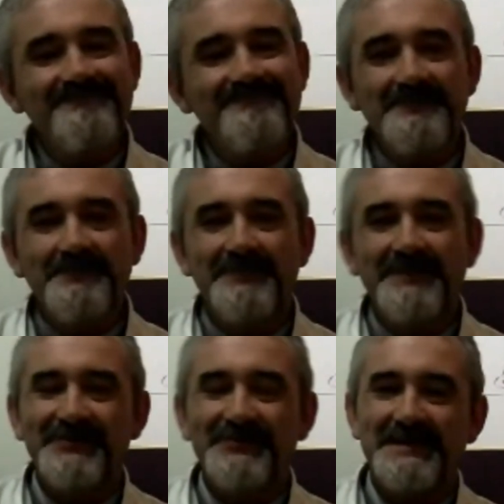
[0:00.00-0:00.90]

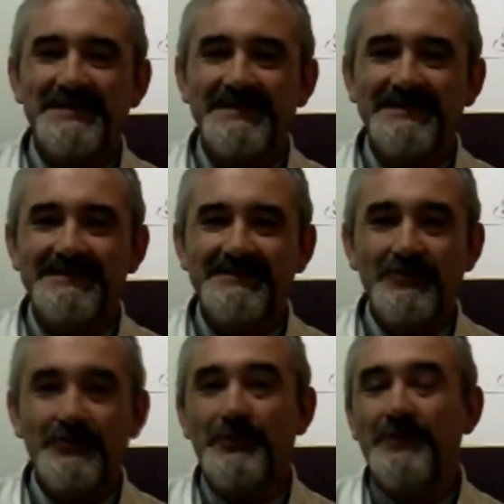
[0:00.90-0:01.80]
pero no es así.
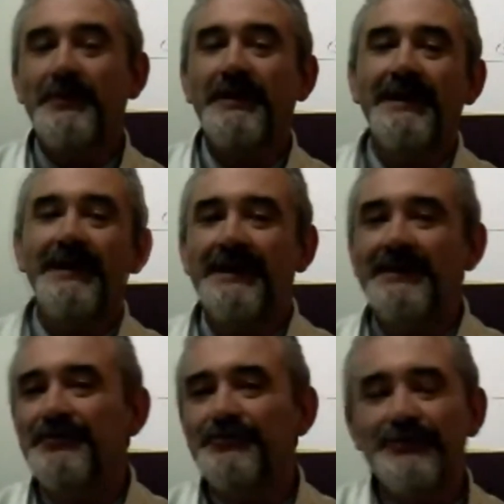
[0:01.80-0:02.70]
No podemos dejar al
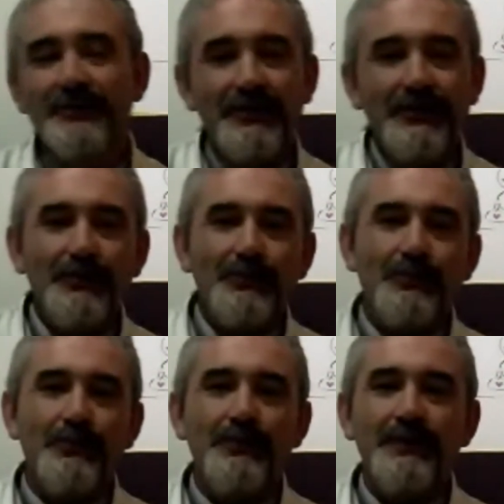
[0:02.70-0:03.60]
niño
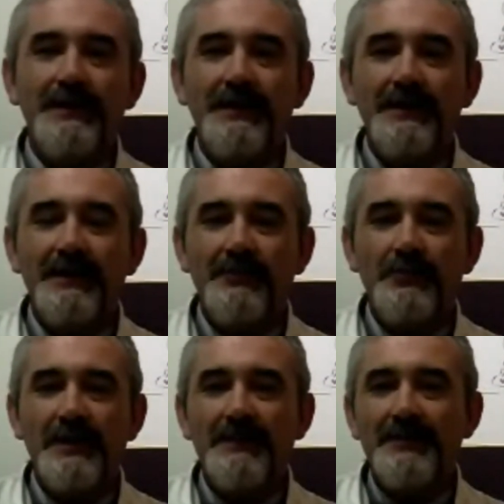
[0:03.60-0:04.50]
muy, muy
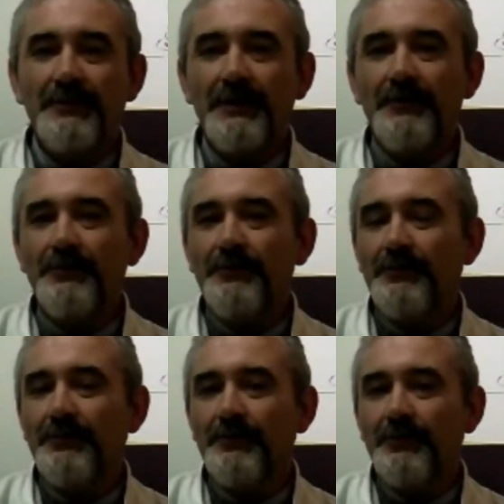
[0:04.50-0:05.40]
abandonado
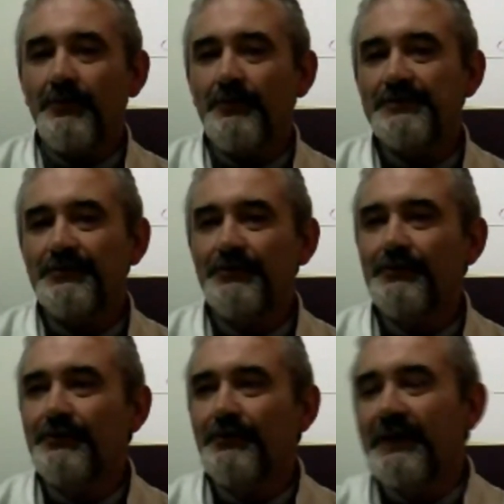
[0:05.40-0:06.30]
o, muy solo o
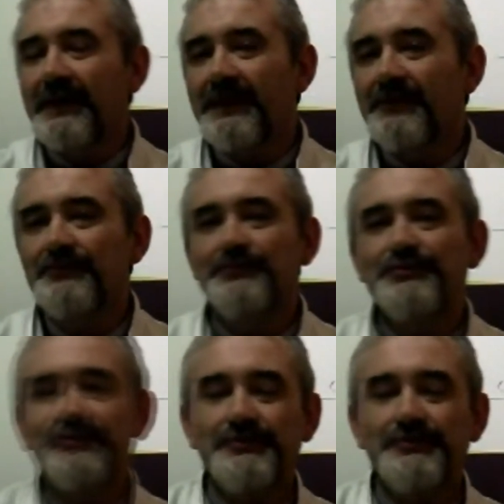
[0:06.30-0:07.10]
alejarnos mucho,